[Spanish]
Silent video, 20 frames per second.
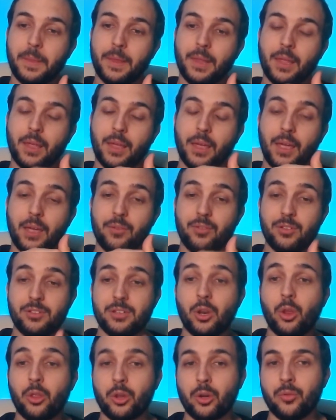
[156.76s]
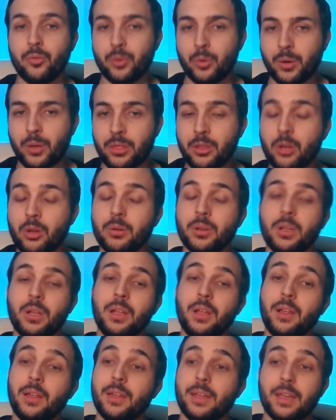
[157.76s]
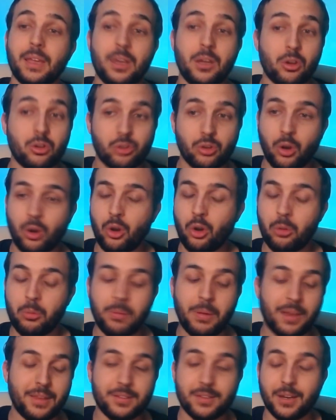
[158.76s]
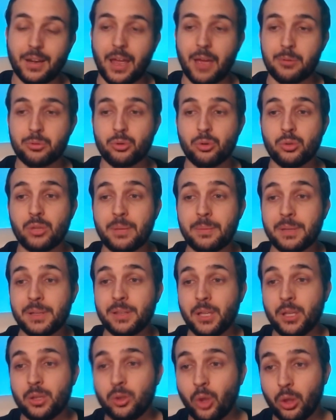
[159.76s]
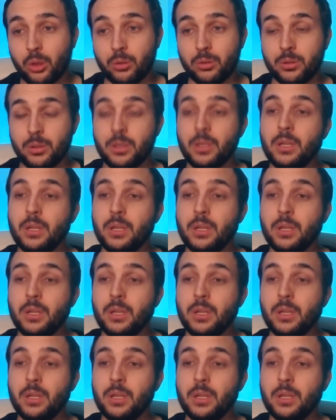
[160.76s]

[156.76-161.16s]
eh, fichero de configuración. Y no solo el load balancer, absolutamente todo.